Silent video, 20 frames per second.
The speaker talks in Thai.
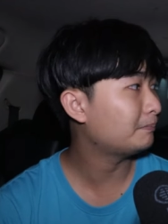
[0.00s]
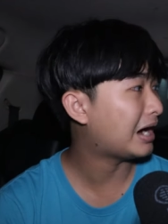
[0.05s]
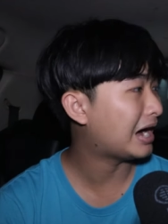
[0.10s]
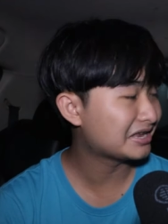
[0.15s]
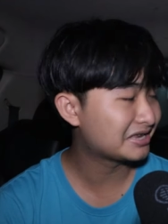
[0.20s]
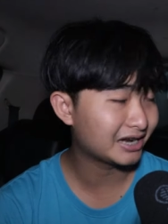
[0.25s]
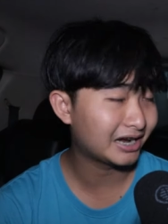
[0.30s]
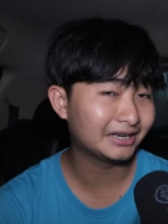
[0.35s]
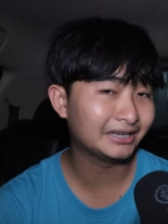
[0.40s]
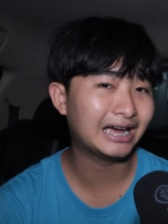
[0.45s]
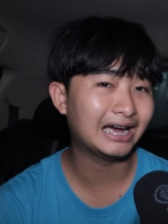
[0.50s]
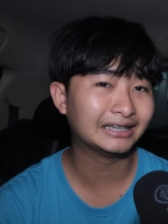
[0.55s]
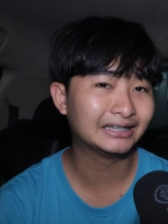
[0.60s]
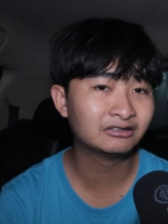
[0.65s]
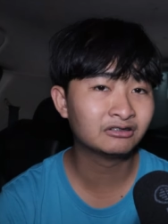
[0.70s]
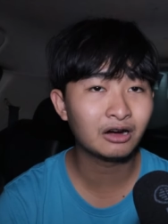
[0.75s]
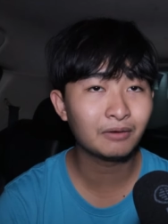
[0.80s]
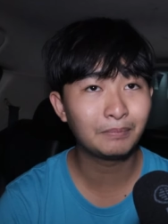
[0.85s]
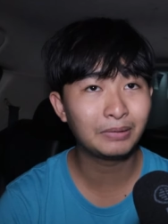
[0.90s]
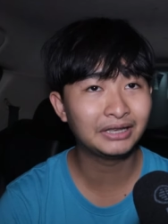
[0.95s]
ปะชาดะ
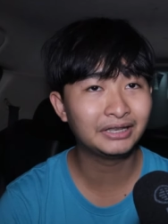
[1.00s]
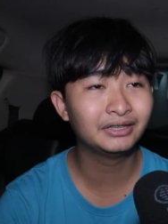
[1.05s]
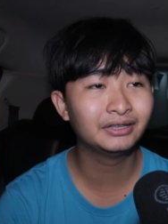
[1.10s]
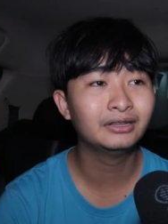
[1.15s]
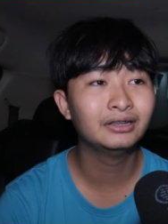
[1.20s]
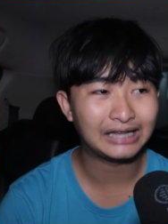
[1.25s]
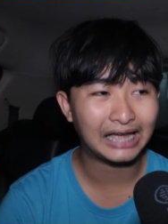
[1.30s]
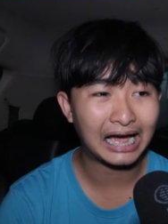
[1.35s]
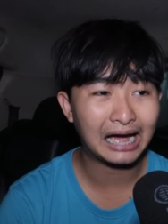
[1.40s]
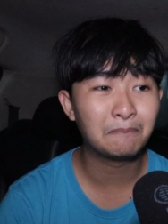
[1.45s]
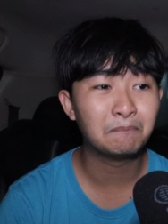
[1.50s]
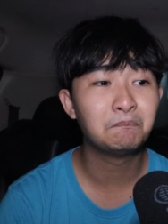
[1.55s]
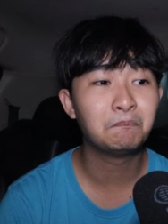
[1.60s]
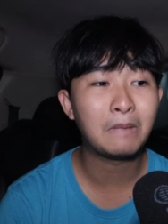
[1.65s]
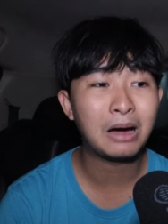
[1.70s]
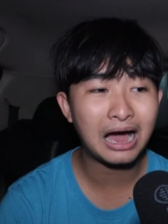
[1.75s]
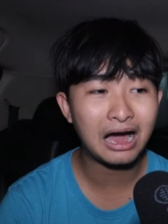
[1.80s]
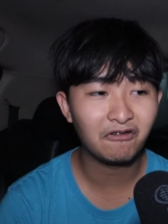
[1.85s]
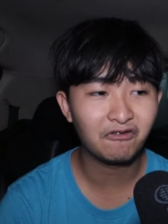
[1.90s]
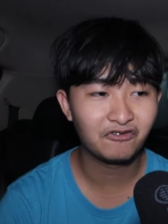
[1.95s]
ถือว่าเป็นหนัง
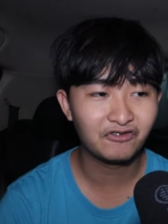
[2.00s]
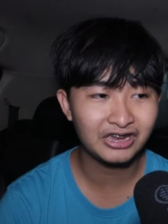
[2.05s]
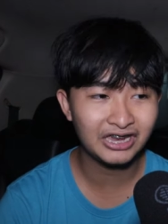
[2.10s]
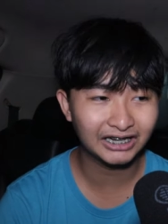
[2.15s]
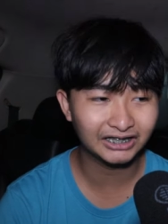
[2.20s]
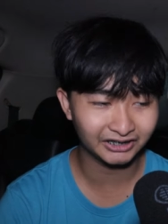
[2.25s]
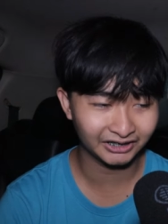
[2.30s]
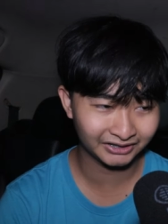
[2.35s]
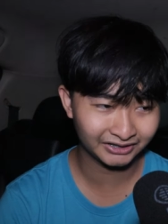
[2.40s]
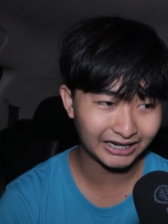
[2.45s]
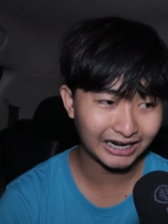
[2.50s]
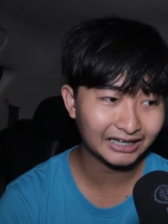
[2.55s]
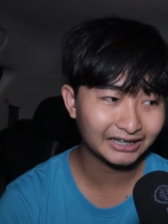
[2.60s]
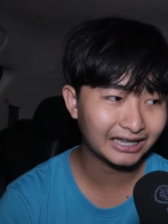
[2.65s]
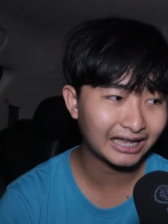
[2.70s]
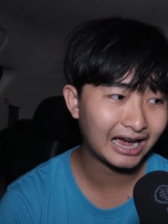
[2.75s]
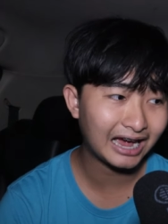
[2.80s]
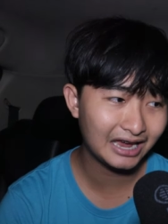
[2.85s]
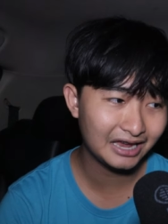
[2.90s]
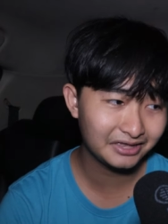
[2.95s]
มาเฟียสัญชาติ
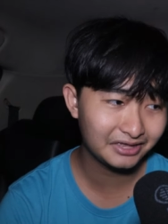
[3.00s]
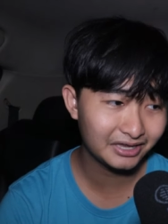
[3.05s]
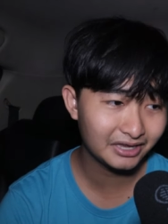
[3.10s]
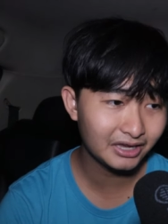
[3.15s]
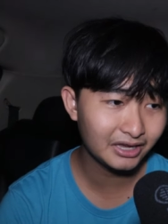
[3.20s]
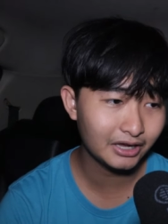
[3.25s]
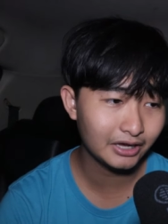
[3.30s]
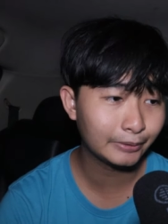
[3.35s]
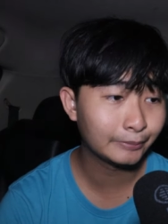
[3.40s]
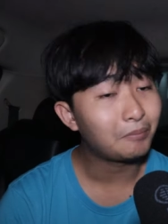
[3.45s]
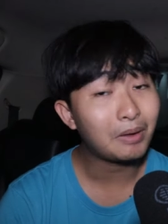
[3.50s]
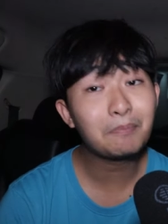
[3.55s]
ไทยที่